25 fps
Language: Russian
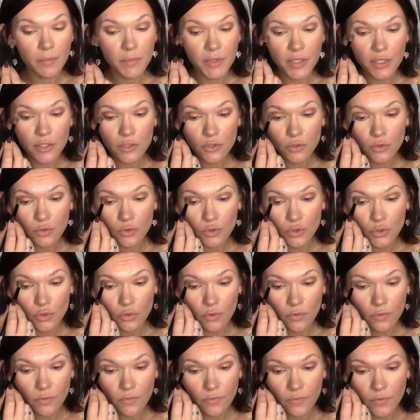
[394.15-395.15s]
я
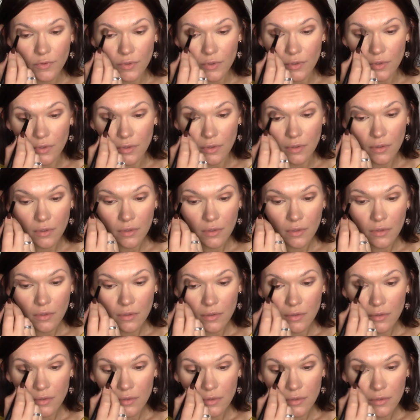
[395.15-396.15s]
растушевываю
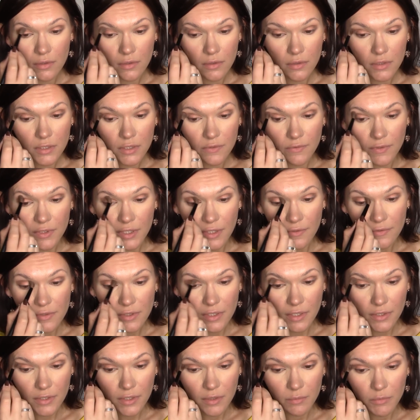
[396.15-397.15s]
цвета в
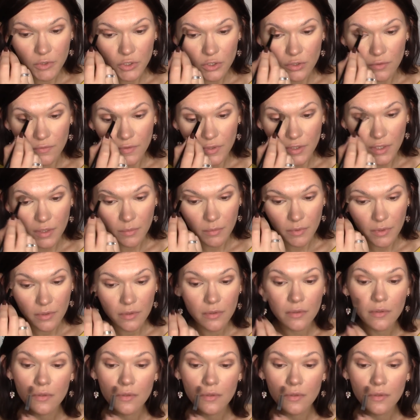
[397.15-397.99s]
складке между веками.